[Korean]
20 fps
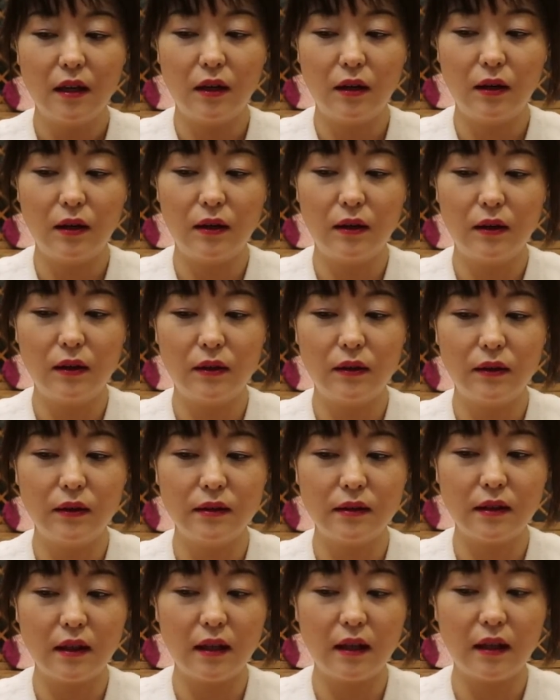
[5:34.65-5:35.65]
어
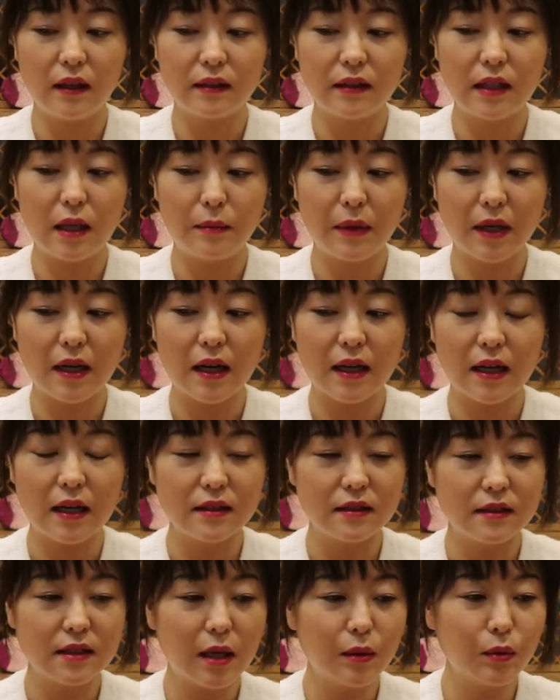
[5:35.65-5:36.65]
이제 그 다음에
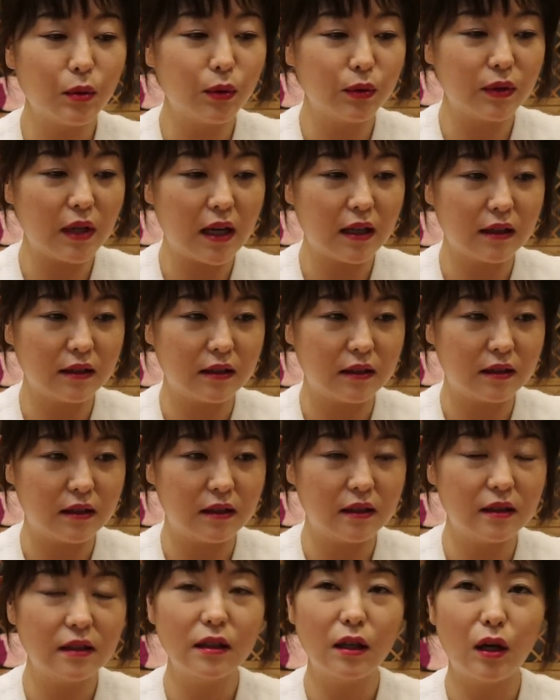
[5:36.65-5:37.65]
각가지
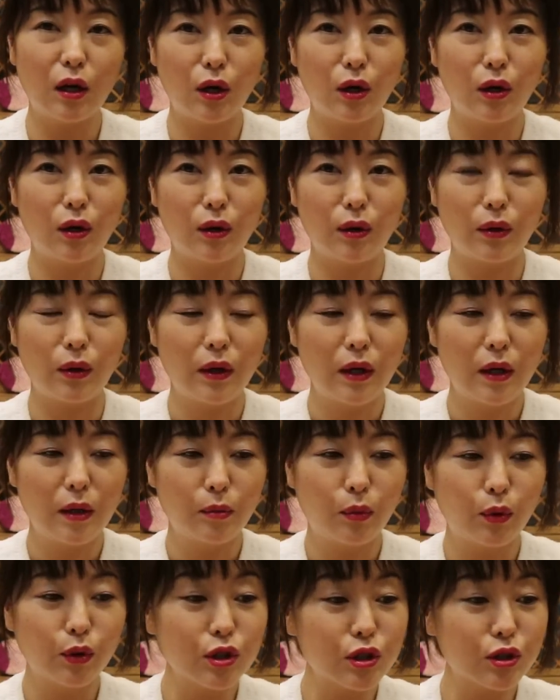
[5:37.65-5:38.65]
참고사항들 어
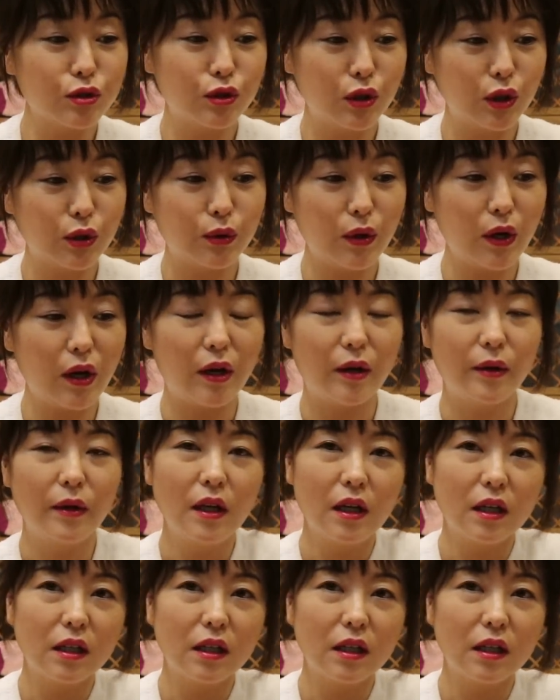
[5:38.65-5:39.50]
보실 수 있고요.